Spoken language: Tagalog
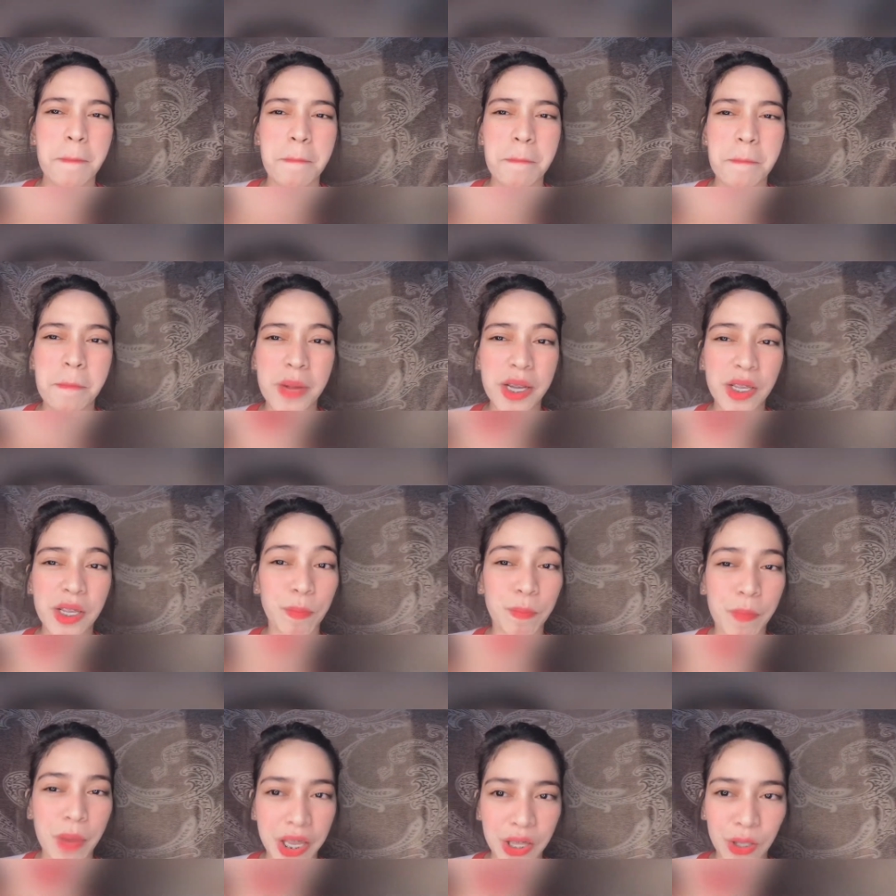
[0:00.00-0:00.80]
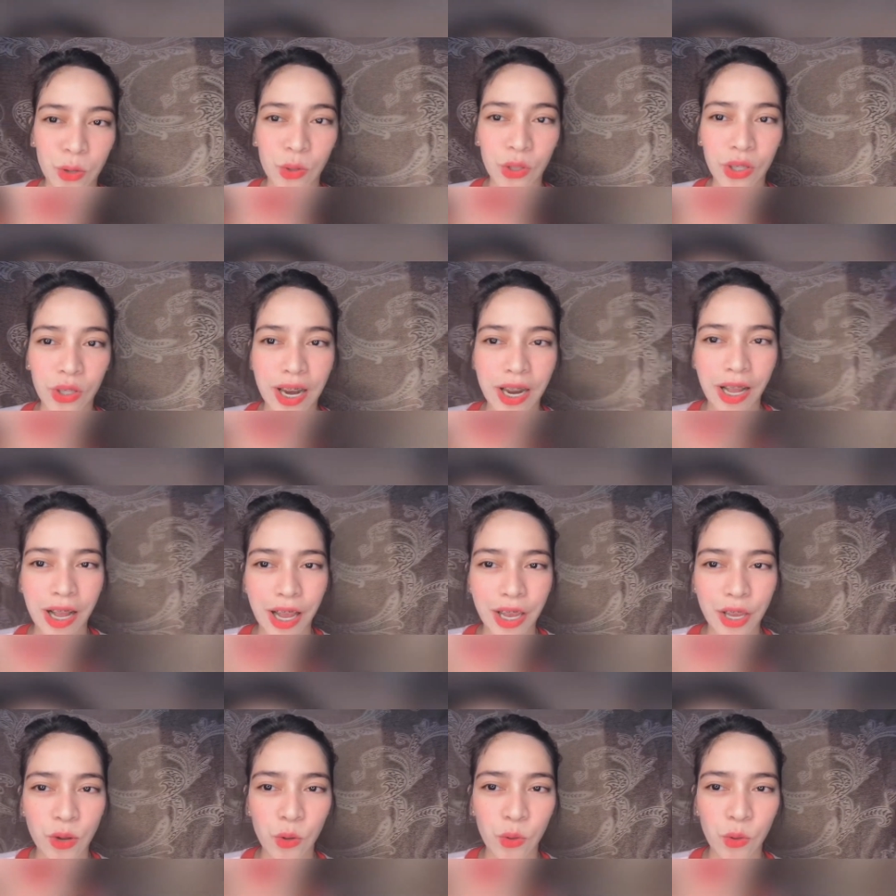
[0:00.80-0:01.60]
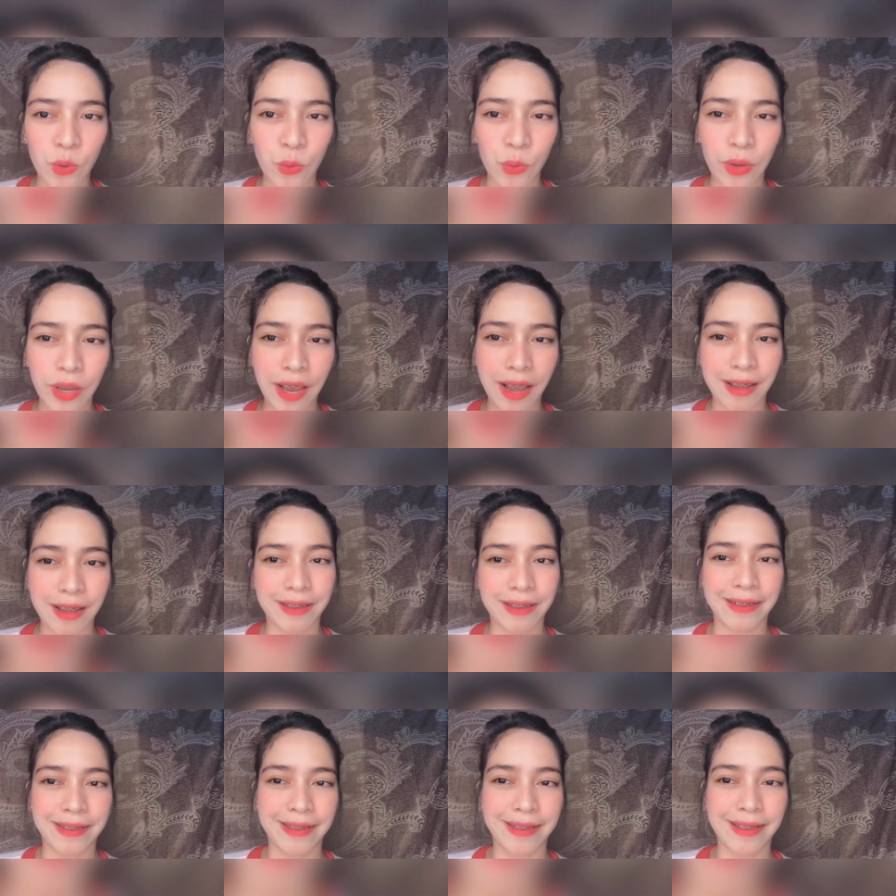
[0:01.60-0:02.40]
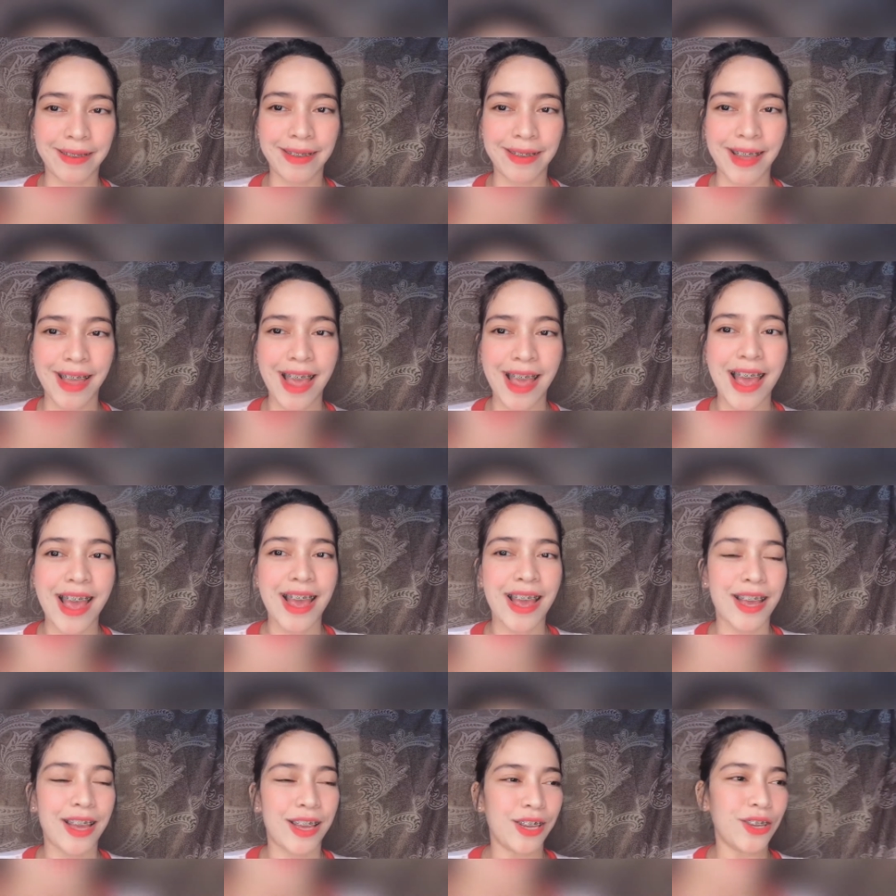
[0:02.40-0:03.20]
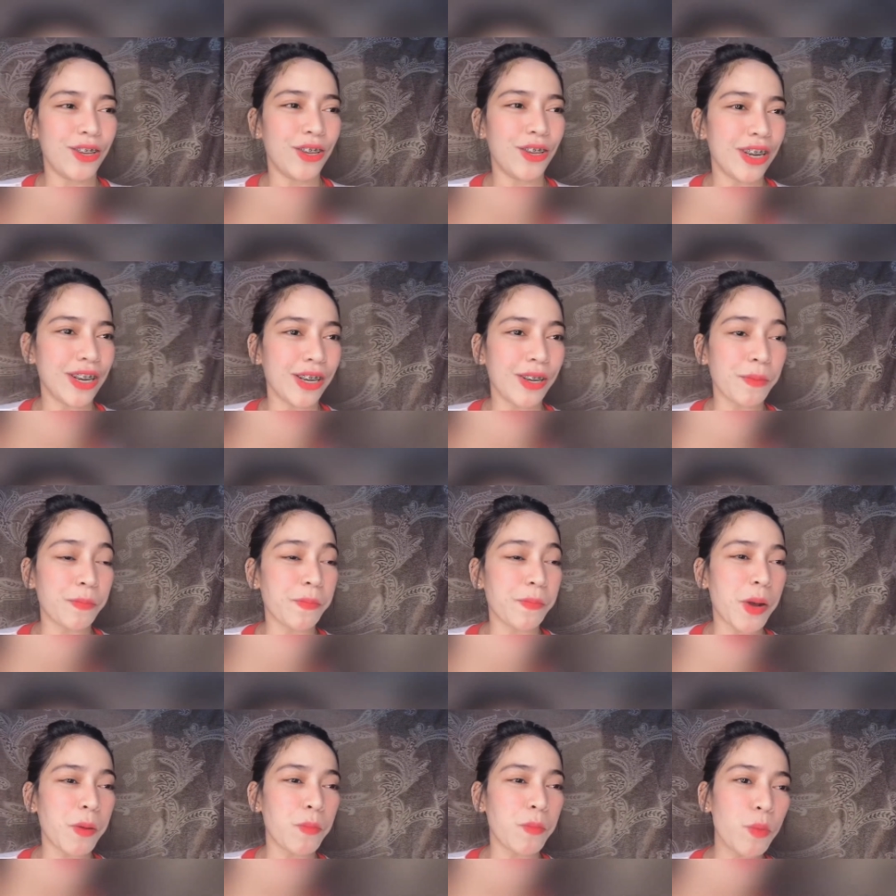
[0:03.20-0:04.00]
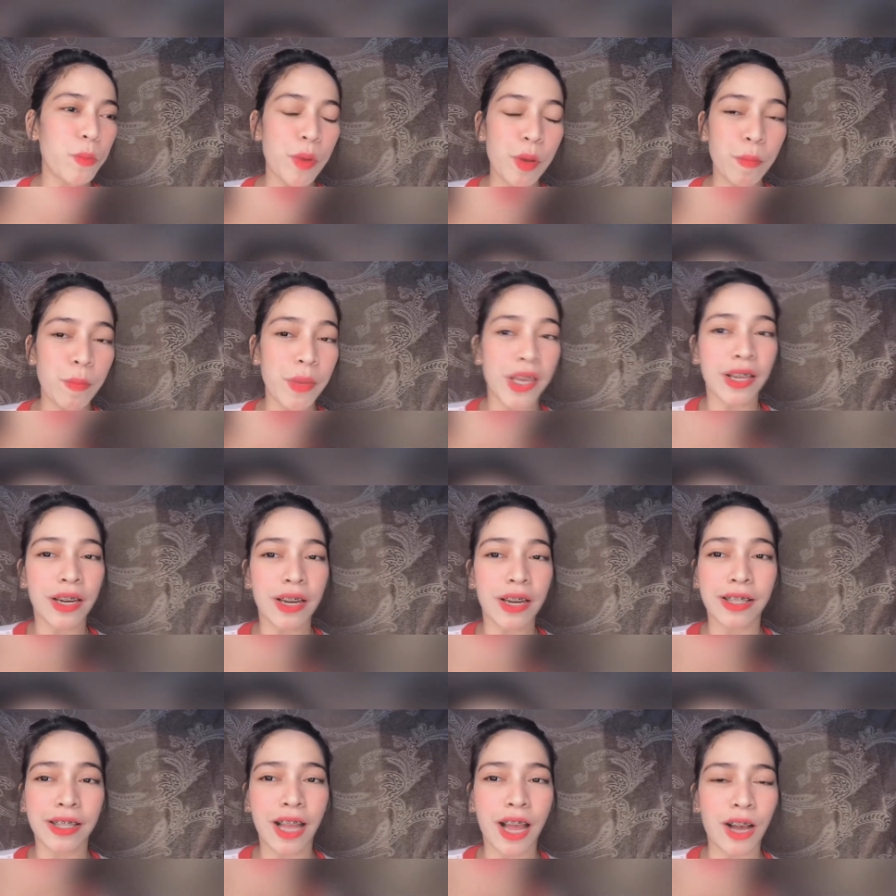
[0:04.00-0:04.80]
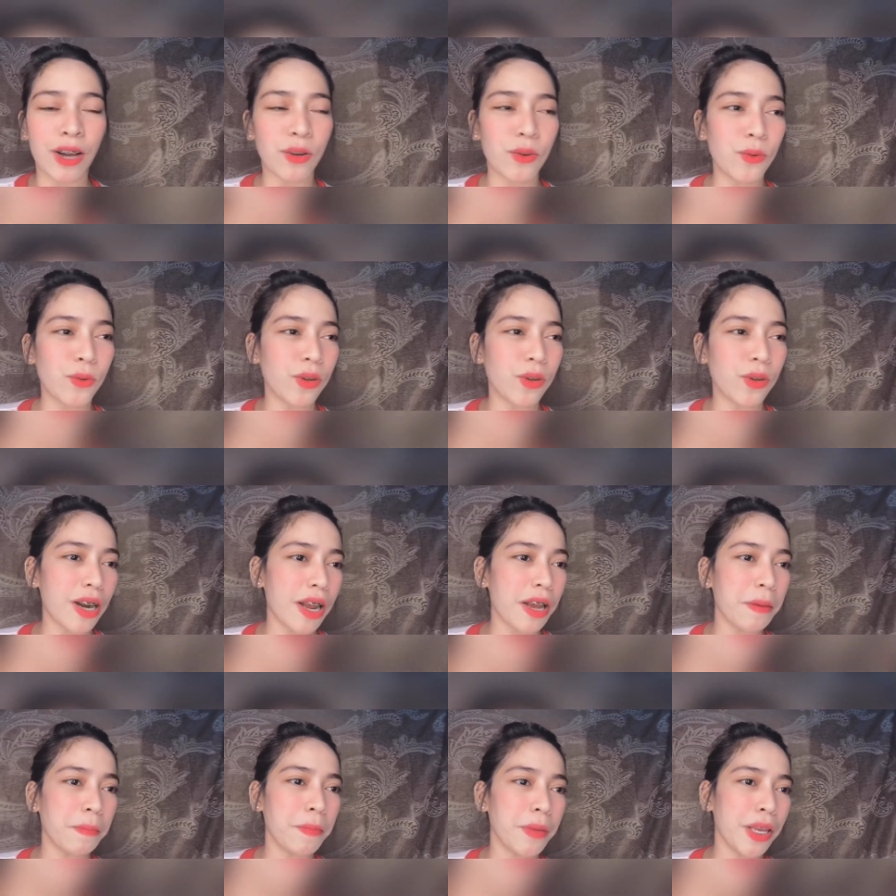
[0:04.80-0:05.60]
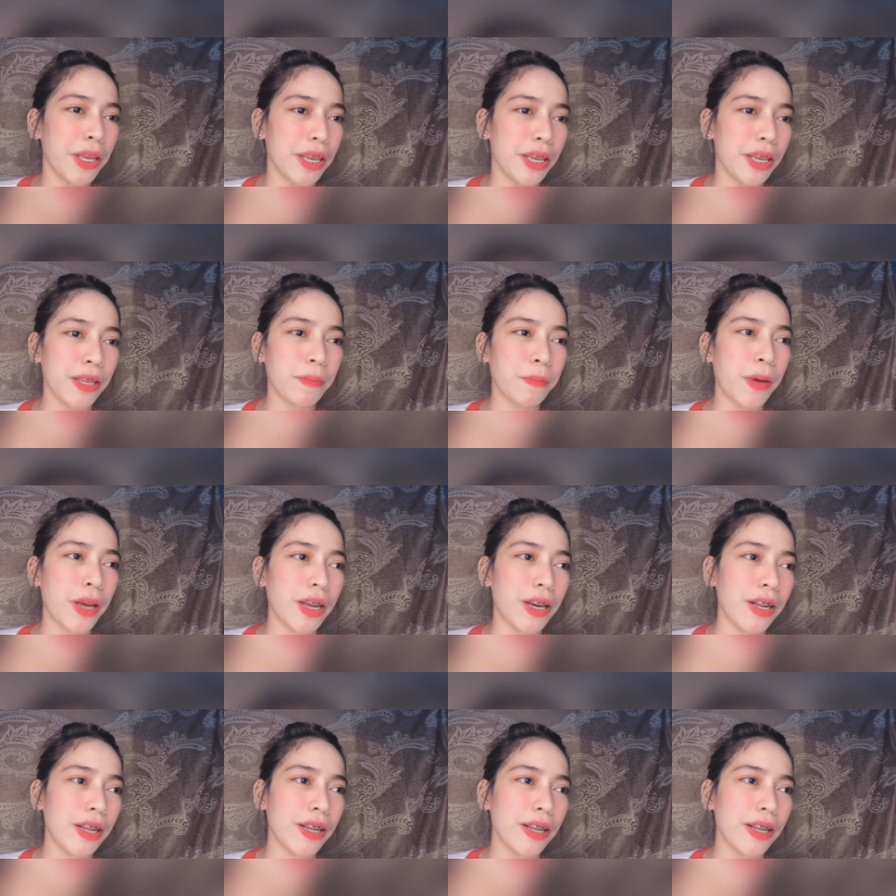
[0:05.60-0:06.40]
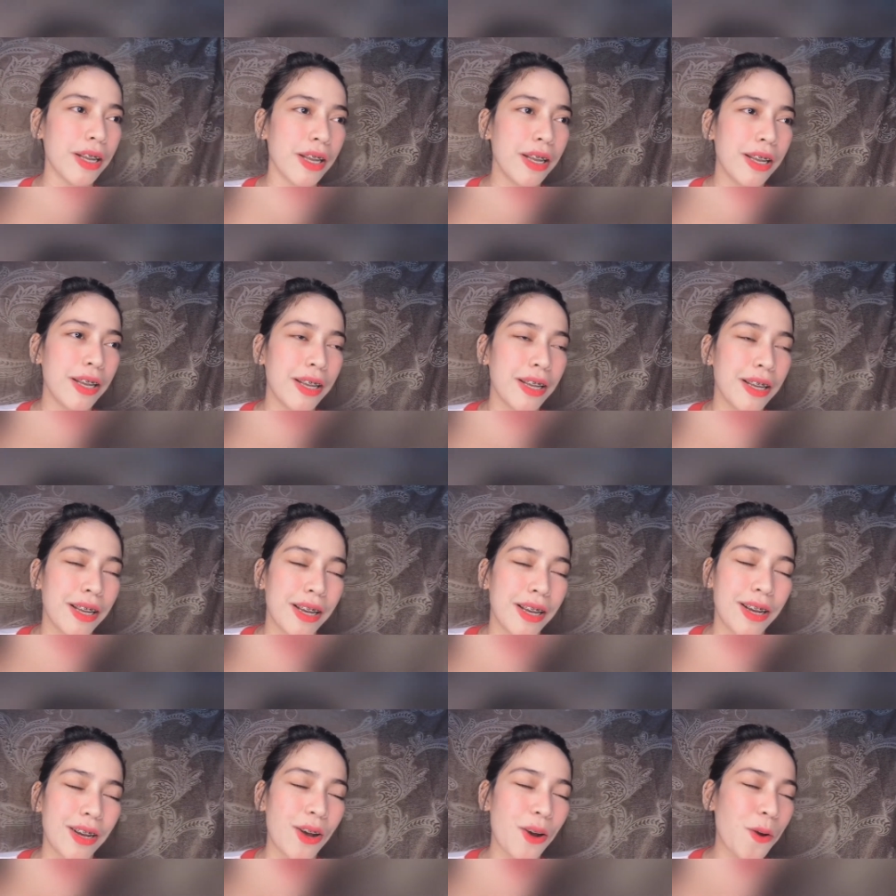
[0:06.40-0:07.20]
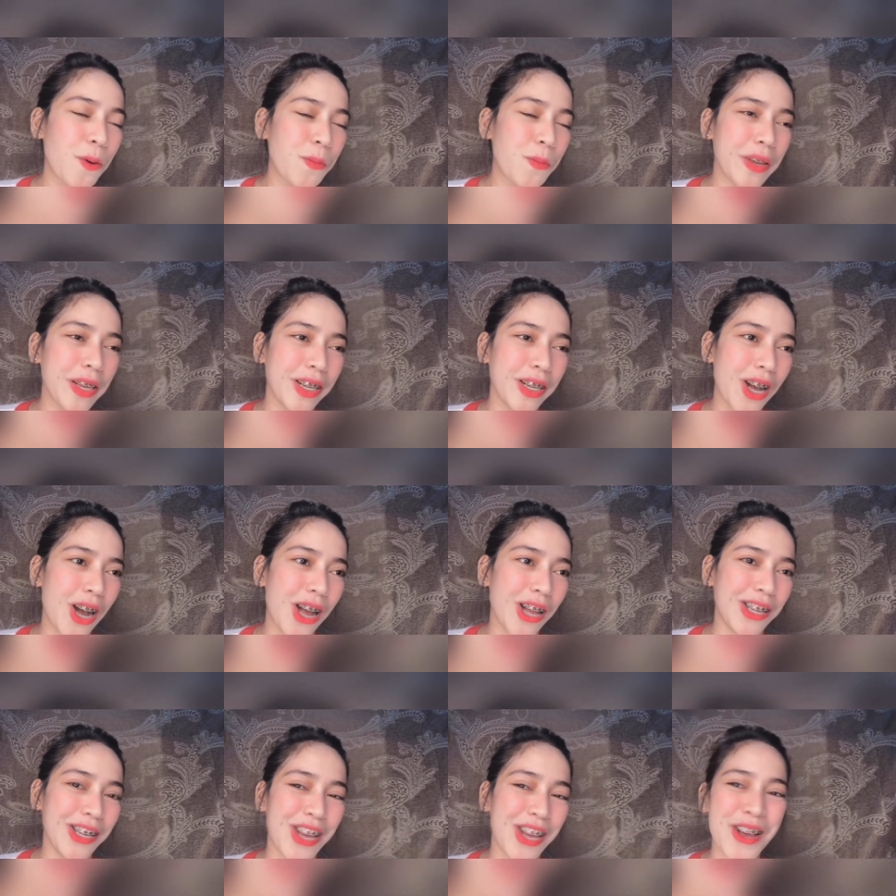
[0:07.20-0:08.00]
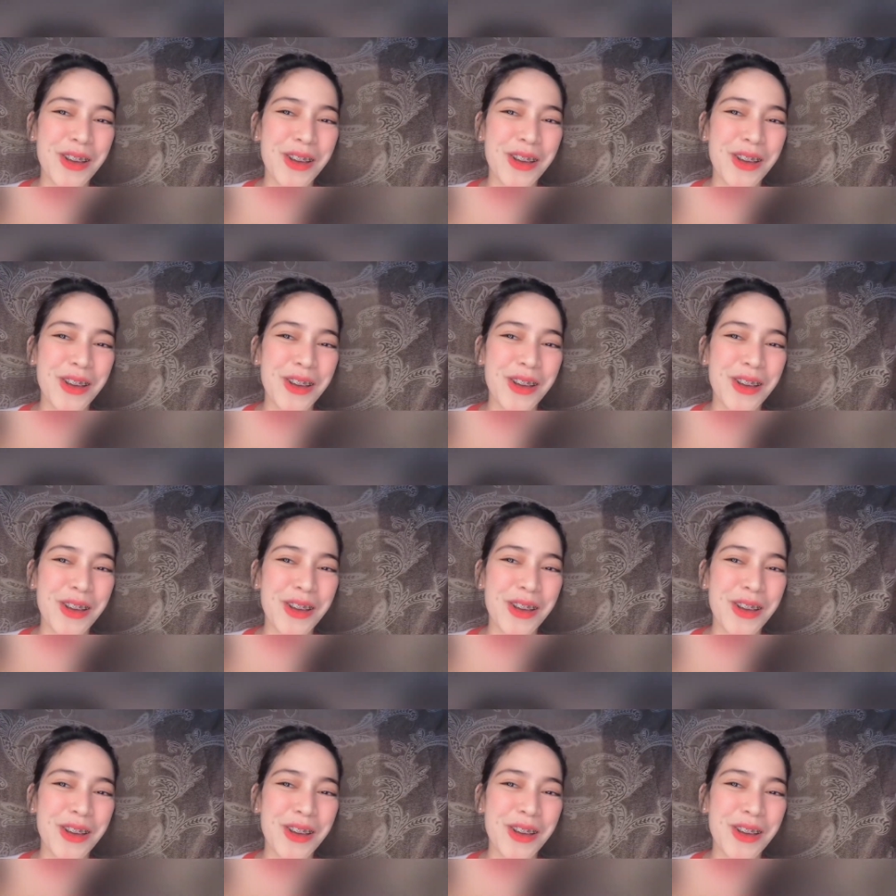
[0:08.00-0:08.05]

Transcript: mas bet ko talaga yung luya. Yun, pag bumibirit na ako, grabe. Parang, oh my God.